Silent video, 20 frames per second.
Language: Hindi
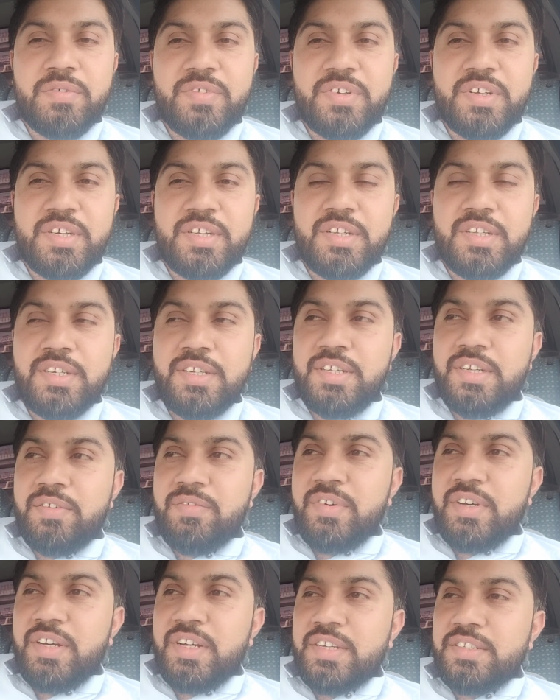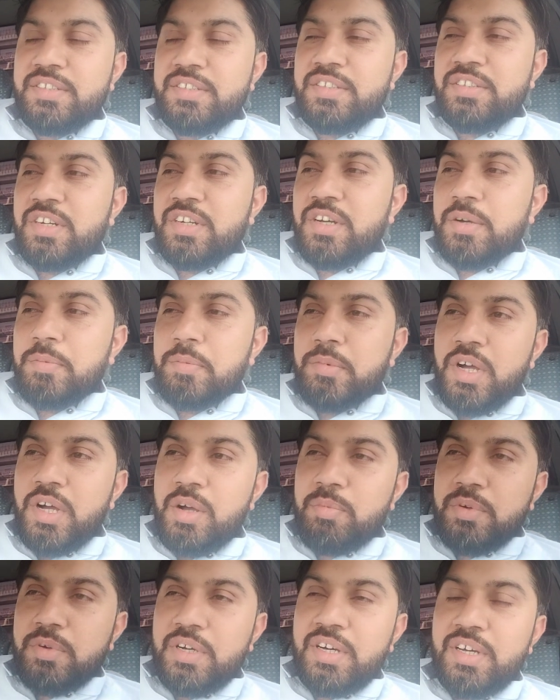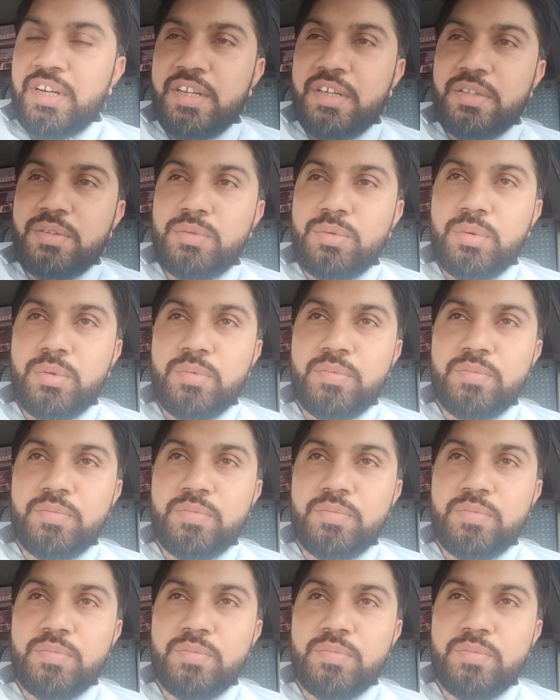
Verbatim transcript: वीकली लीव है किसी जगह आप काम कर रहे हैं तो